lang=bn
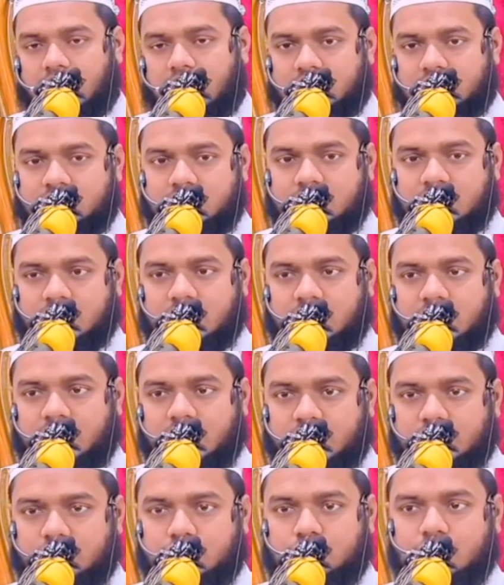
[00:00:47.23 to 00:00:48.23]
আজকে
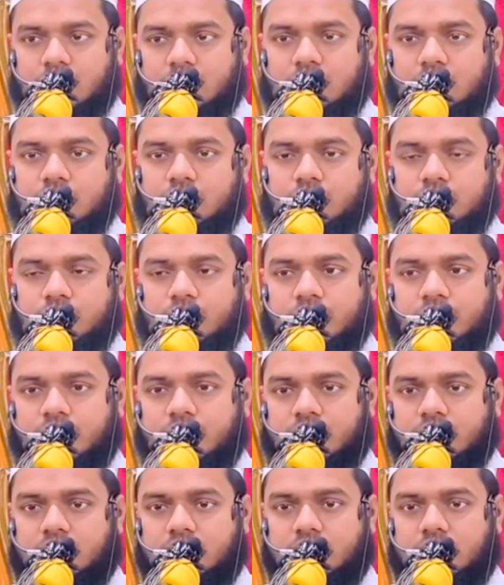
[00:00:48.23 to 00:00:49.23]
এই জুমার খুদ্বাই
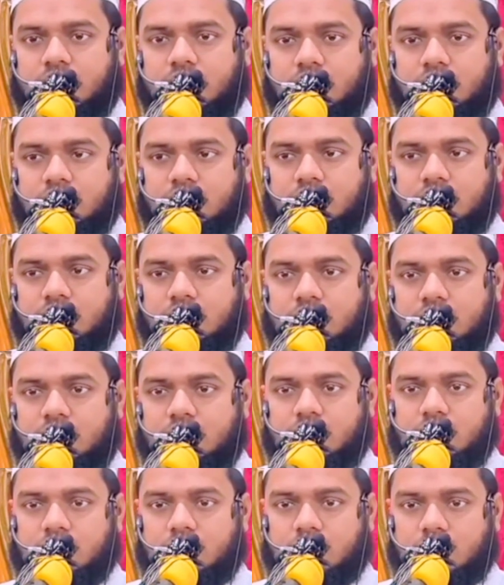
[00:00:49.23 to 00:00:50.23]

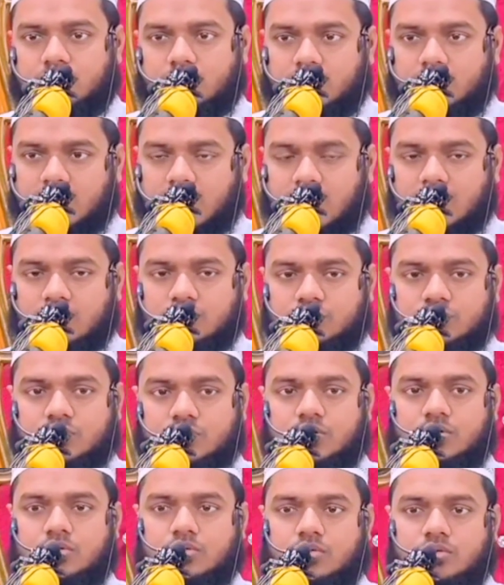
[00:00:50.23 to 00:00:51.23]
ওই
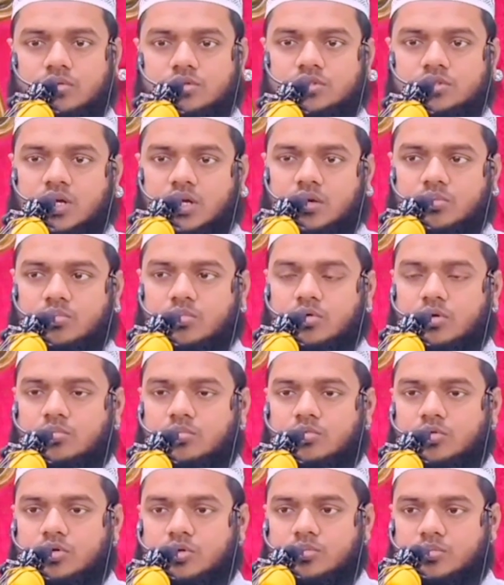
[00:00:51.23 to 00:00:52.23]
আলোচনাগুলোর
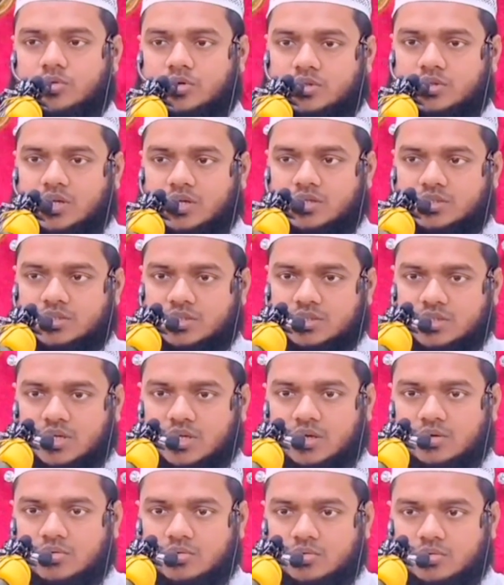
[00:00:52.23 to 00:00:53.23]
সারমর্ম এবং তার সাথে
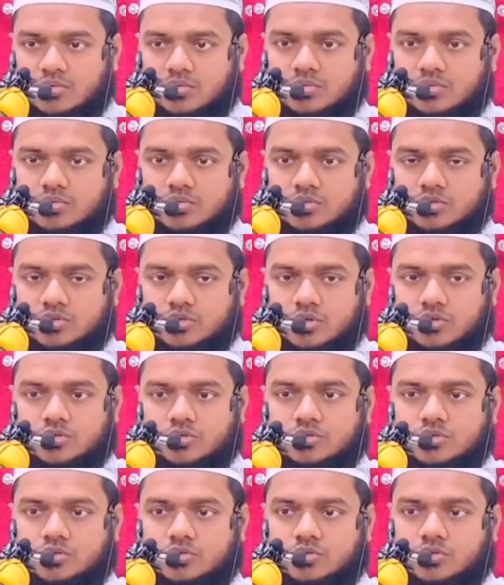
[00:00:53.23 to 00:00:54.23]
আরও
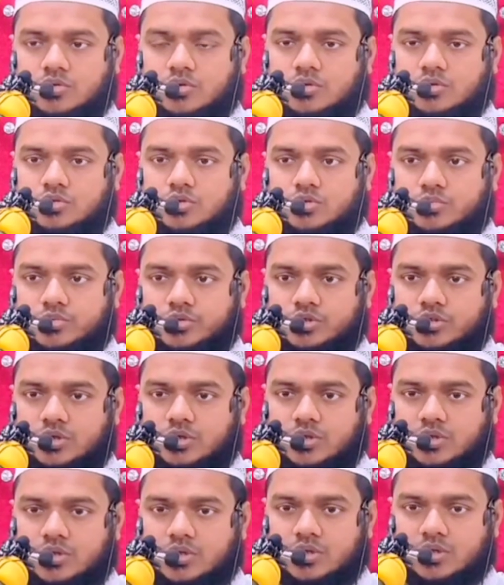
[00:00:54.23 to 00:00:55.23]
সংযুক্ত কিছু
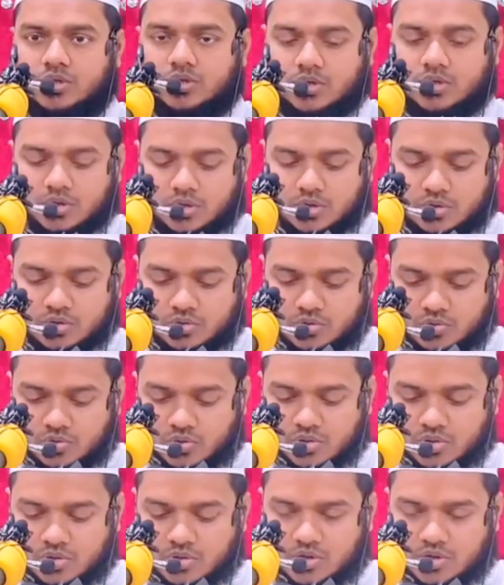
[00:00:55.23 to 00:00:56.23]
বিষয়
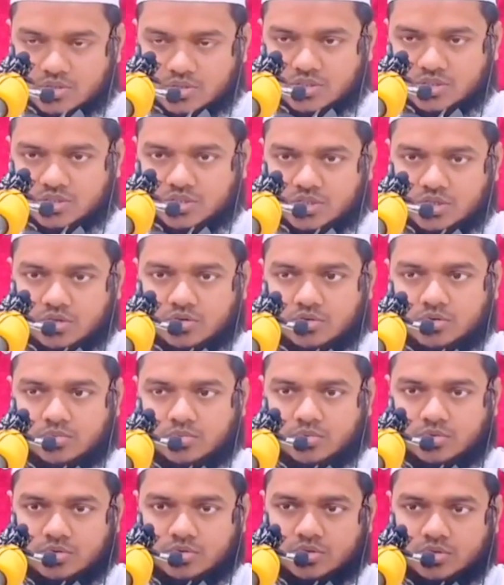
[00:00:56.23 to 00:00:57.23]
তুলে ধরার চেষ্টা
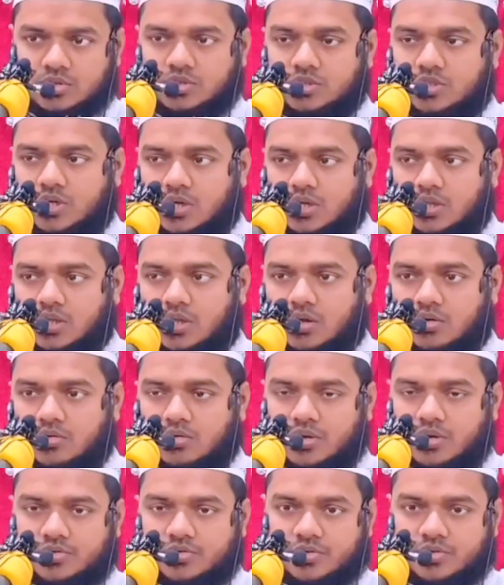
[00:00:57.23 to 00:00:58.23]
করব ইনশা আল্লাহ
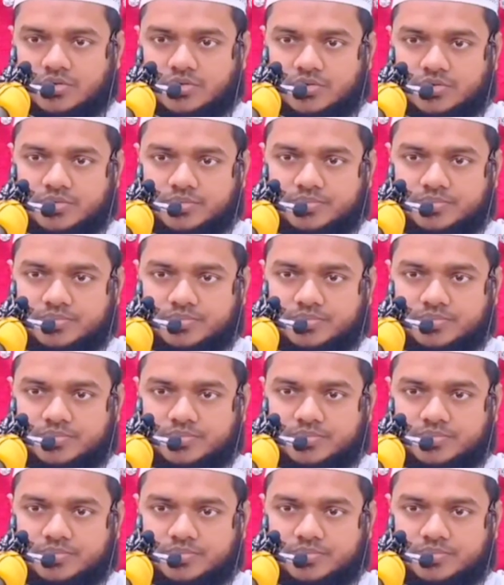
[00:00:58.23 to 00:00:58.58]
আজিজ